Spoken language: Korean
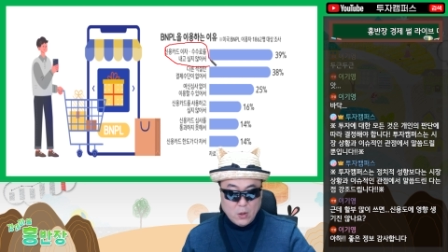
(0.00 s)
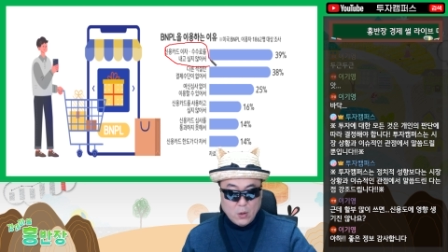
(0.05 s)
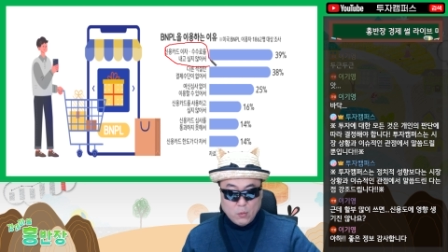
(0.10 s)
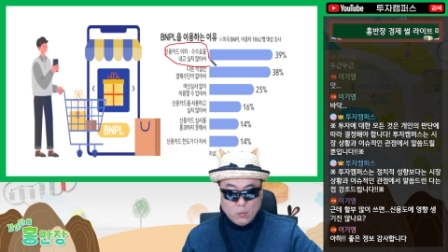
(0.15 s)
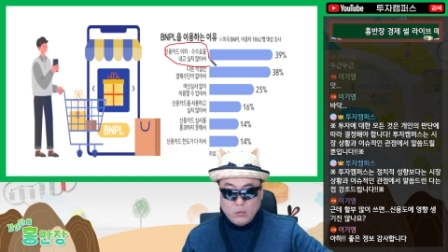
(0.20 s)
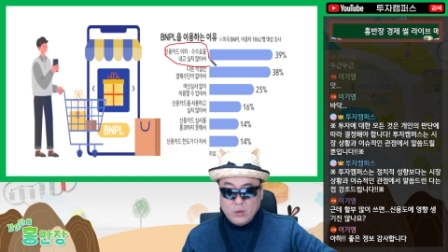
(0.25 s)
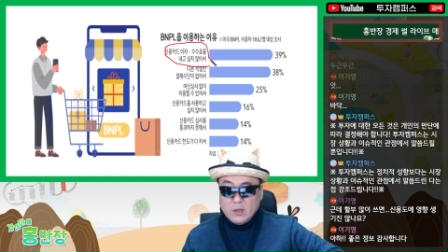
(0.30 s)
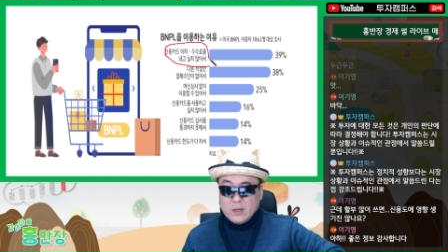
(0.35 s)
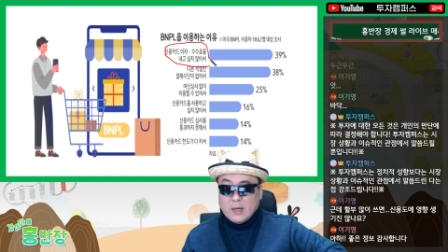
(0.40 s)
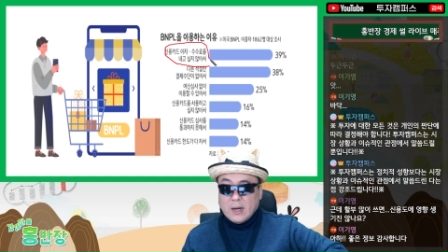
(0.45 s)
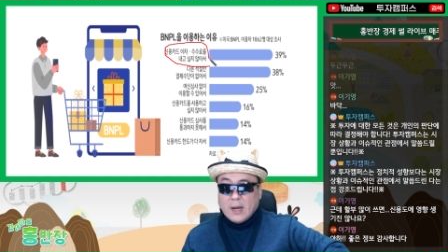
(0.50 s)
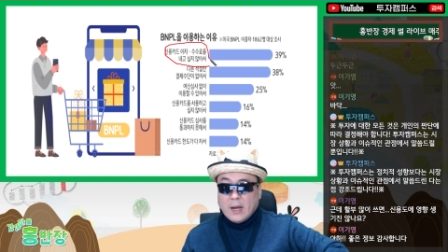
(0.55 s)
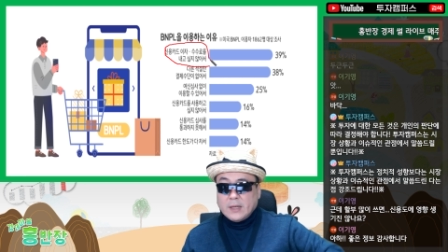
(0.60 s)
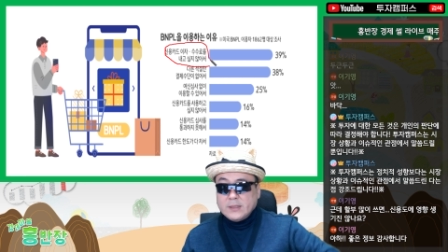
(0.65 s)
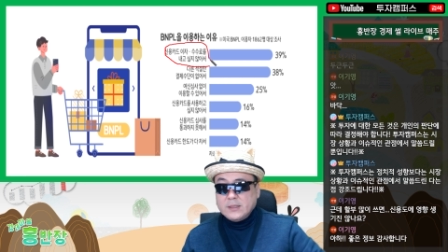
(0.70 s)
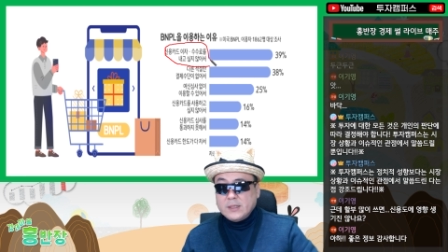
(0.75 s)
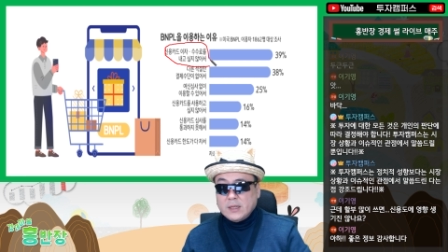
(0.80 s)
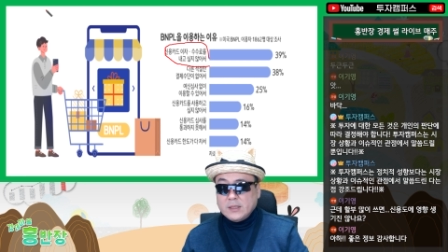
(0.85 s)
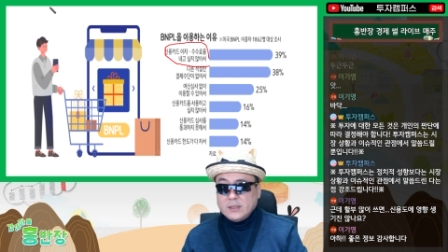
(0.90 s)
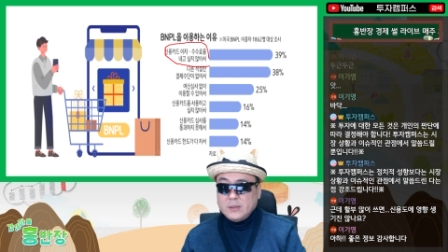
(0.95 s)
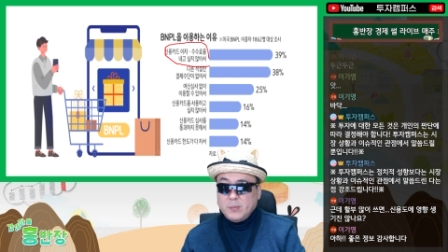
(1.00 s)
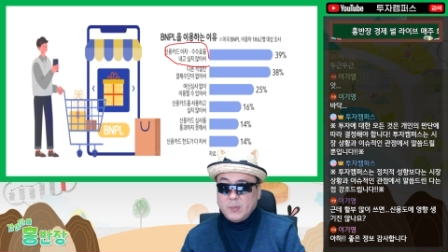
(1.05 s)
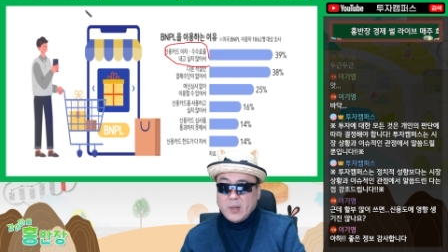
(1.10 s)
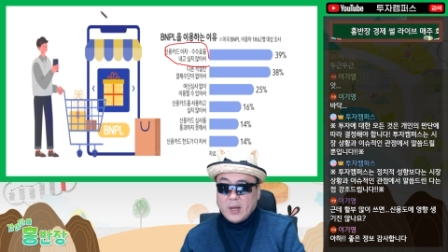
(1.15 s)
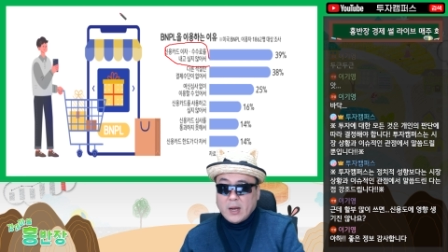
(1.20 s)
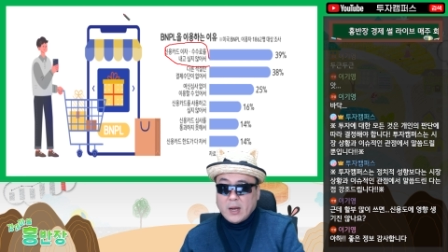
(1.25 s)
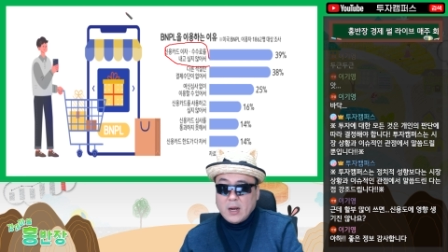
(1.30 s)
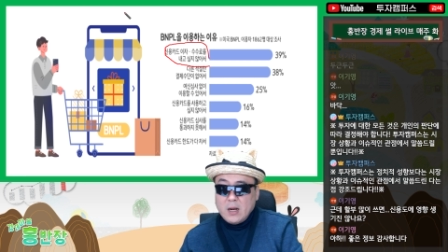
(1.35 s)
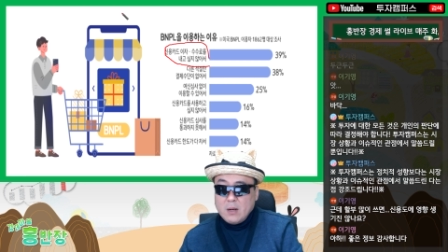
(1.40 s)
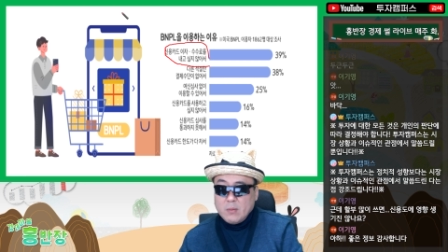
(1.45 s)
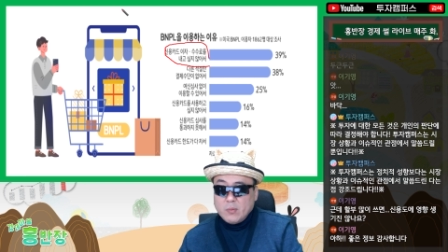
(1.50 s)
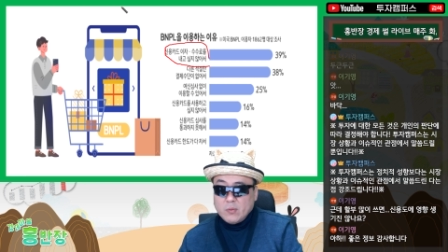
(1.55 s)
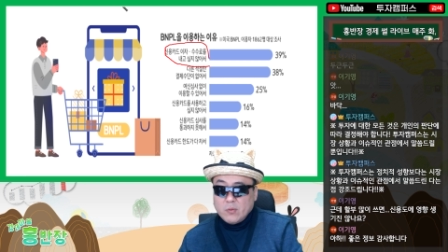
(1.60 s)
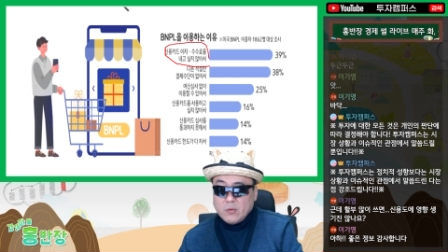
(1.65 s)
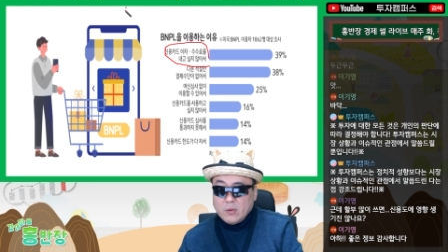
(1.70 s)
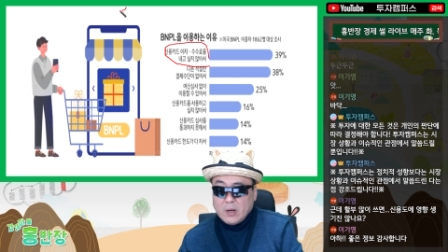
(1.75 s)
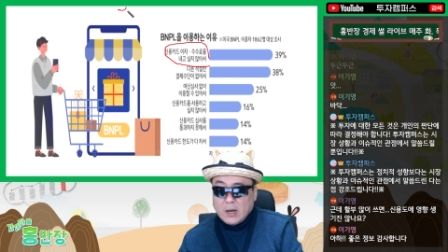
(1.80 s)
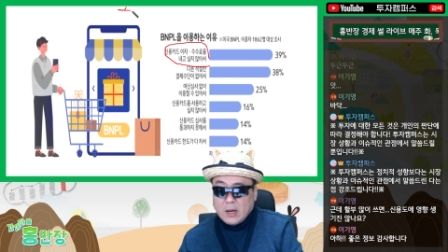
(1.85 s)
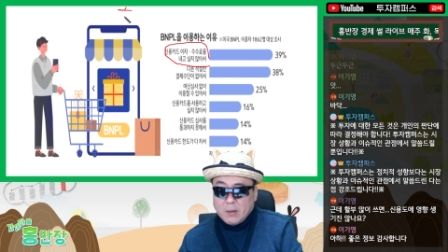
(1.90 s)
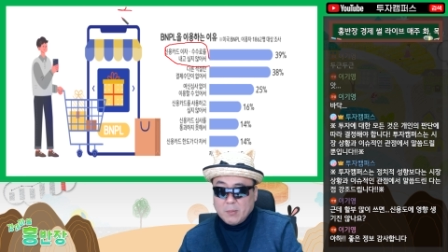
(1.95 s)
우리는 아시다시피
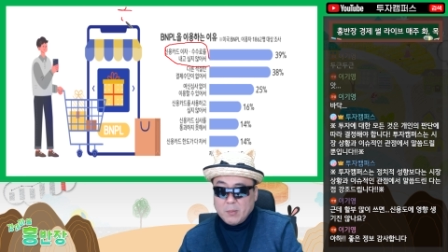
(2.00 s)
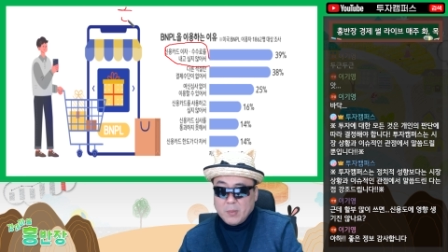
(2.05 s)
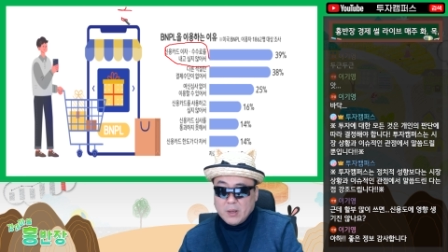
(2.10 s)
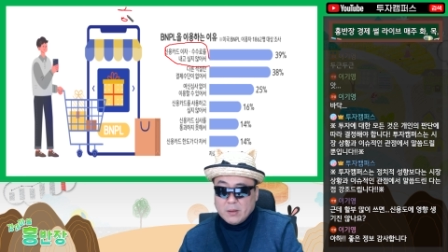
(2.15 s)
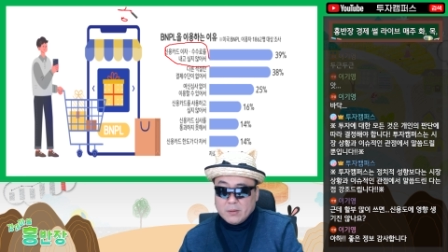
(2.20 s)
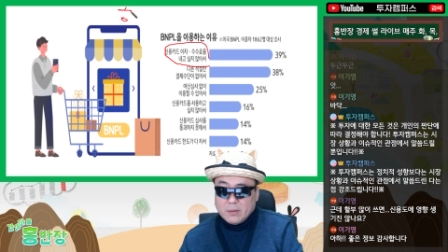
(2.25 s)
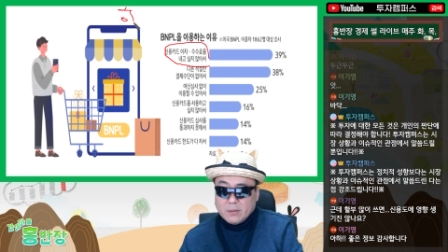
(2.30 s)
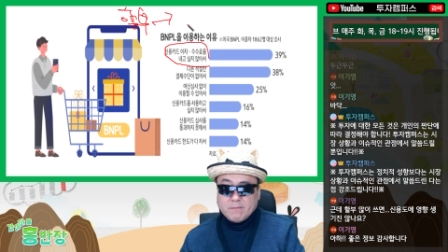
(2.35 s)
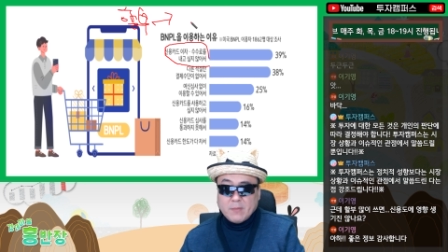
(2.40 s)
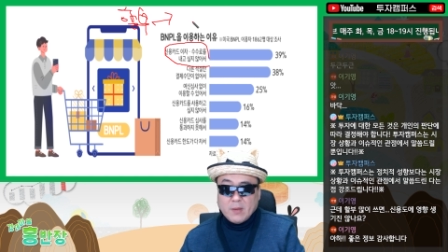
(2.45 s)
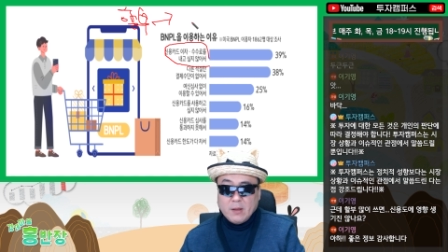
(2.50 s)
할부를 하면